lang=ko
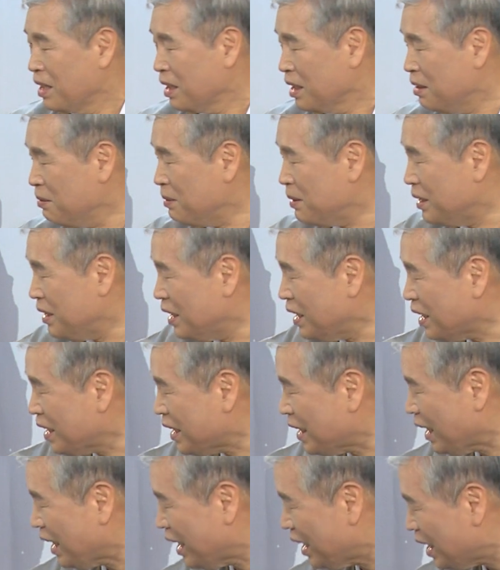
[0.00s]
그러면
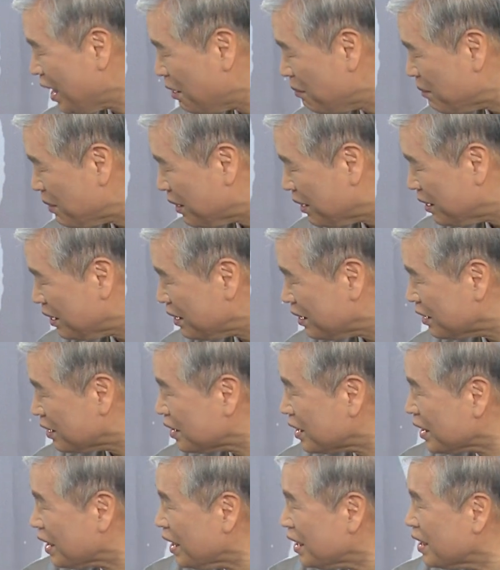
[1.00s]
이렇게 하려면은
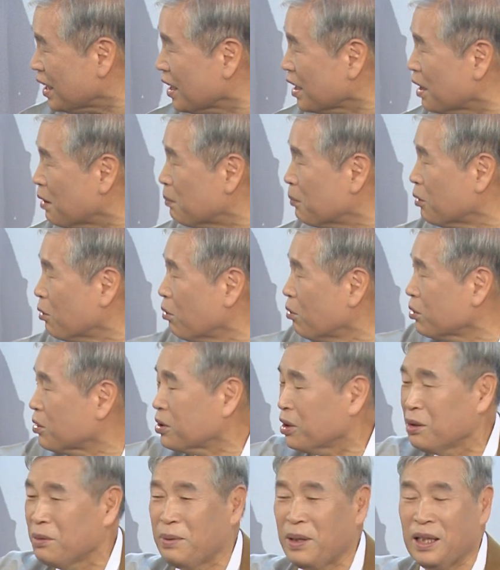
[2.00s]
어떻게 되는가 하면
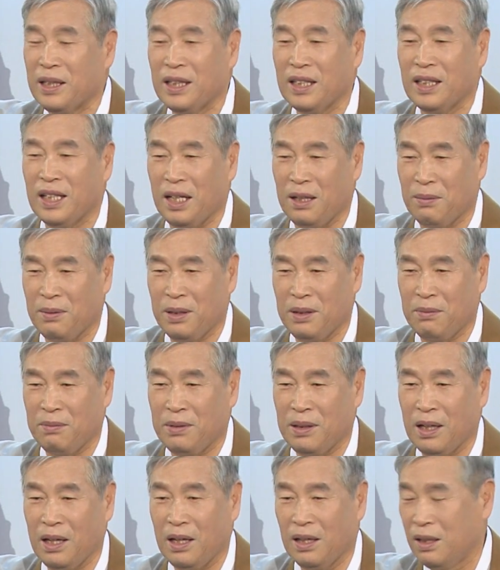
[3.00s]
요거처럼 해야 된다 이
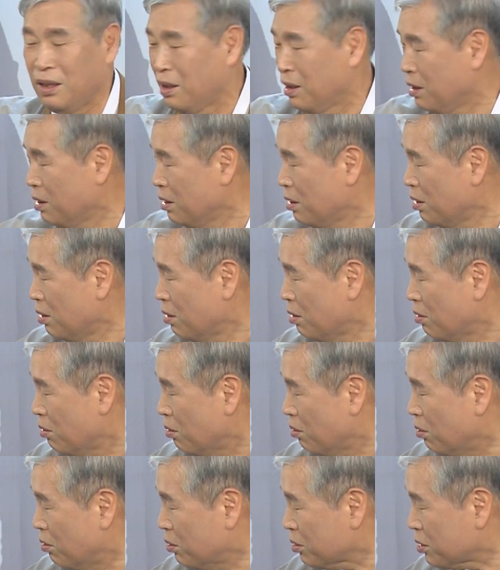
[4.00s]
말입니다.
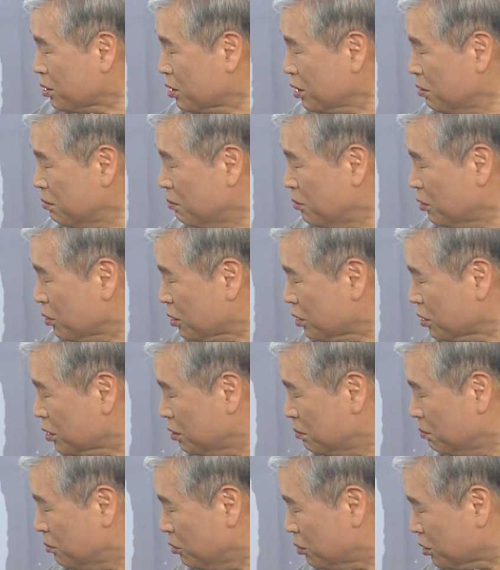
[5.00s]

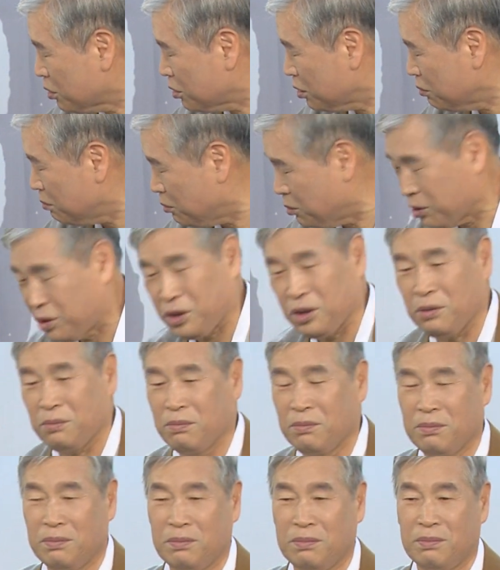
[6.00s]
5.5.5.5점.
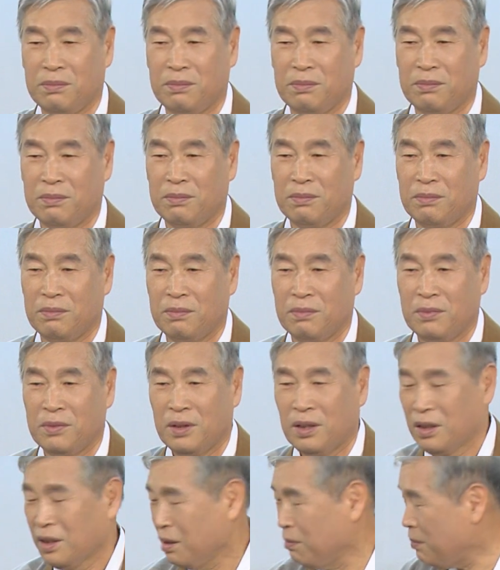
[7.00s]

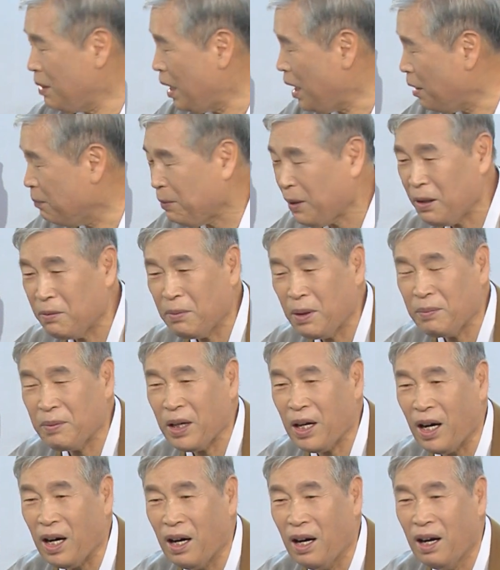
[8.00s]
그럼 뭐 합이
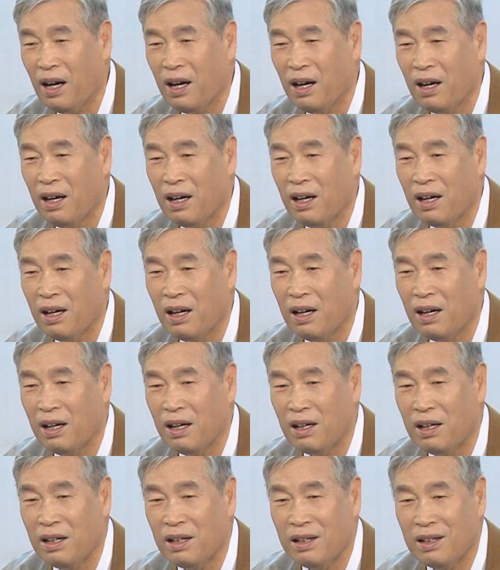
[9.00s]
얼마입니까?
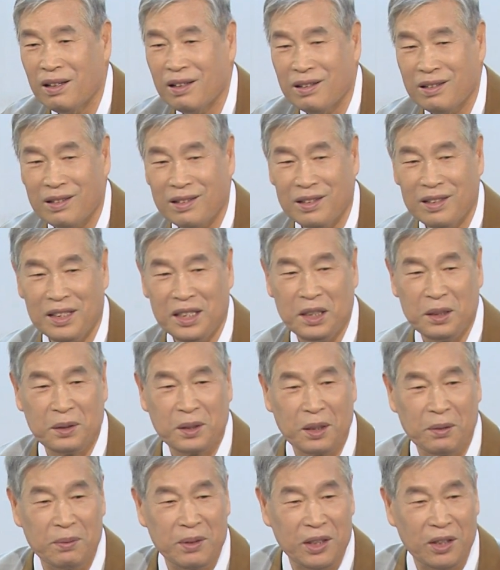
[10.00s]

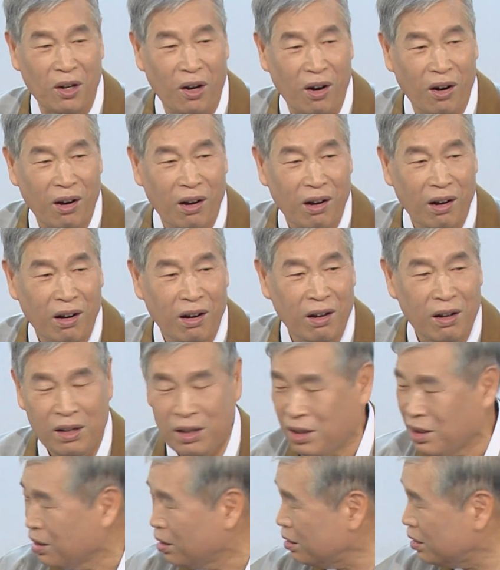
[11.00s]
20점이죠.
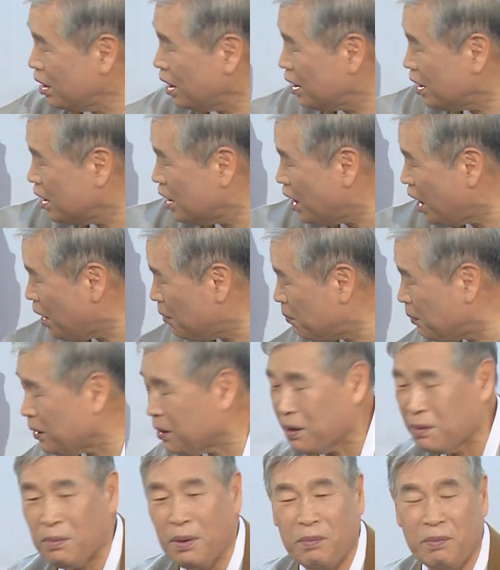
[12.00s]
근데 이거 합은
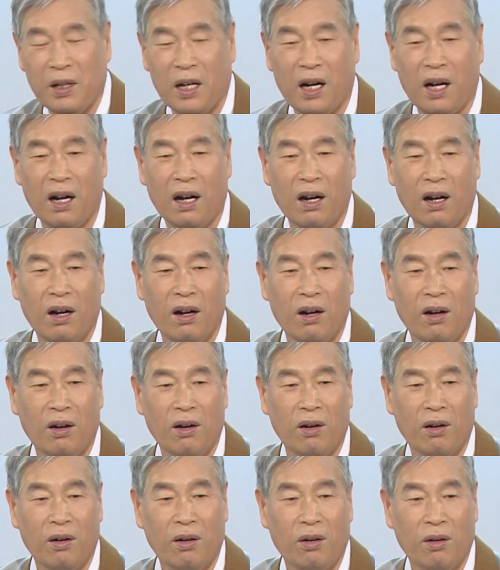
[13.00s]
얼마입니까?
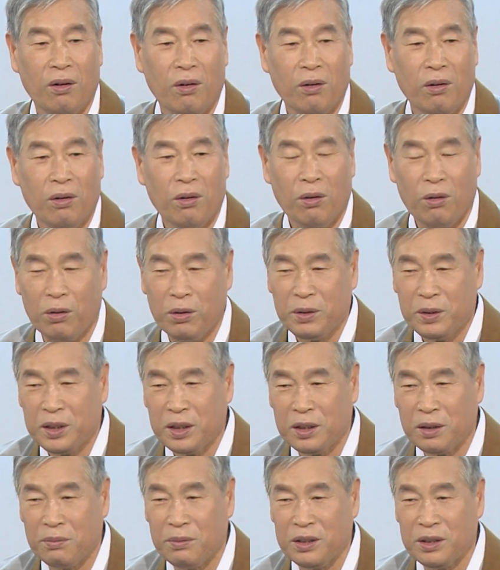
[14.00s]

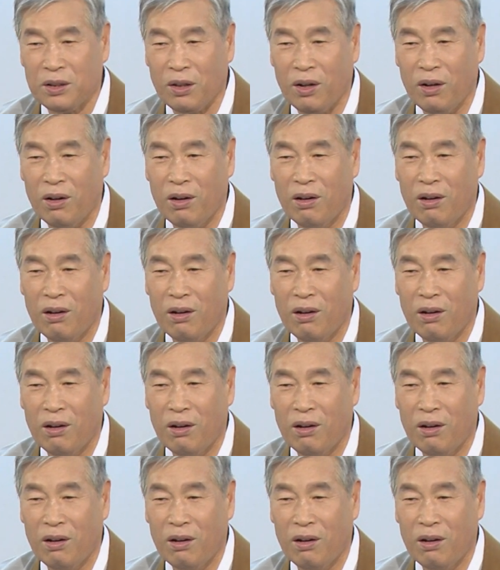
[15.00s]
50점이죠.